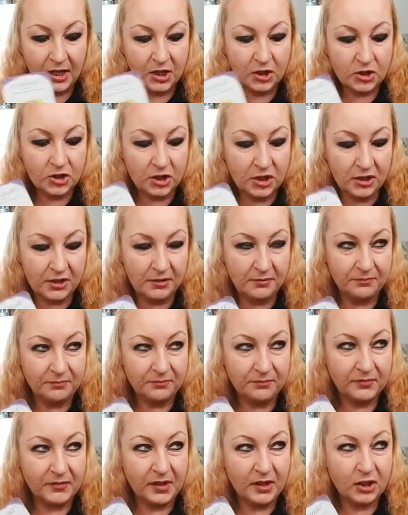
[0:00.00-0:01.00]
Czyli
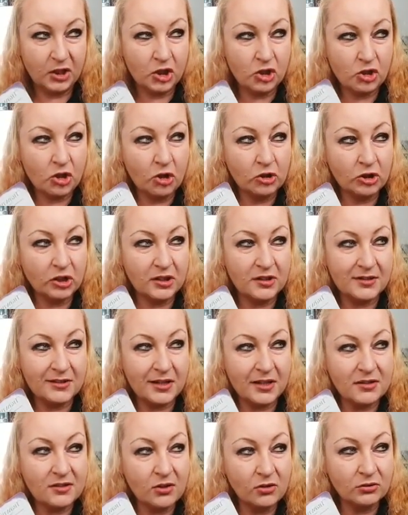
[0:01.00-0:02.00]
kiszonki,
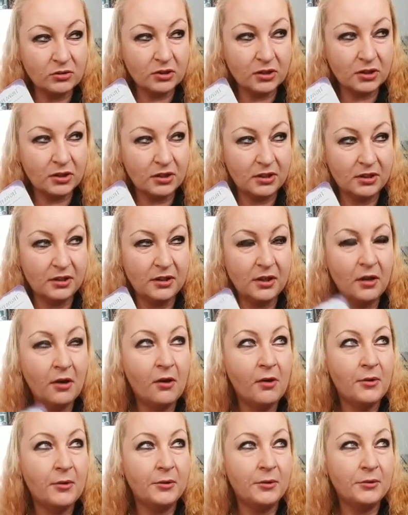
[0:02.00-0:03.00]
sadzonki,
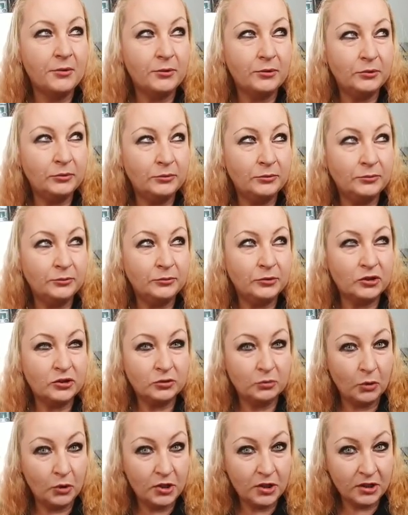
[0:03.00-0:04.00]
yy,
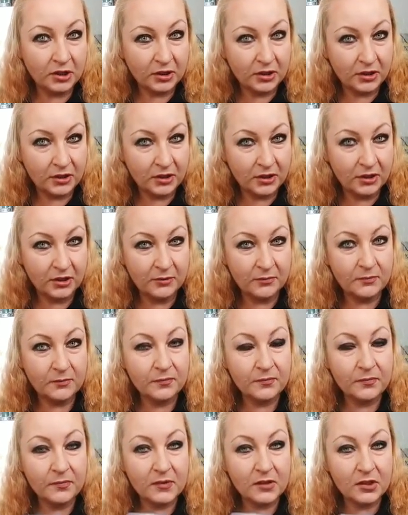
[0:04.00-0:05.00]
słoiki,
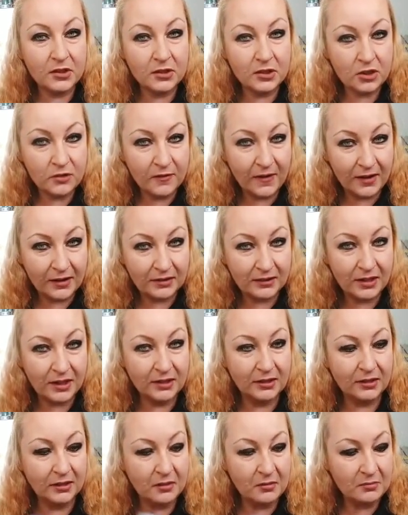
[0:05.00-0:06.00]

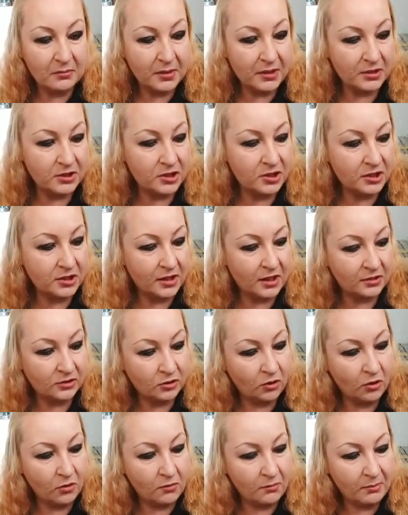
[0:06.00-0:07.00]
Czwartek będzie na to